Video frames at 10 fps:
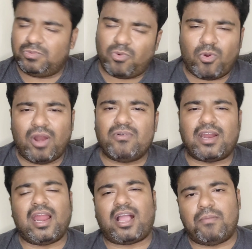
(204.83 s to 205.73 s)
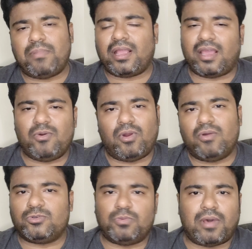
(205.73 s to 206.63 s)
ஓரளவுக்கு நல்லா கம்பேக் ஆகி
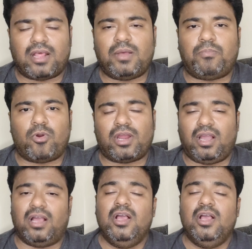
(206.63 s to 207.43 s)
ஓரளவுக்கு சுமாராக தான் போட்டாங்க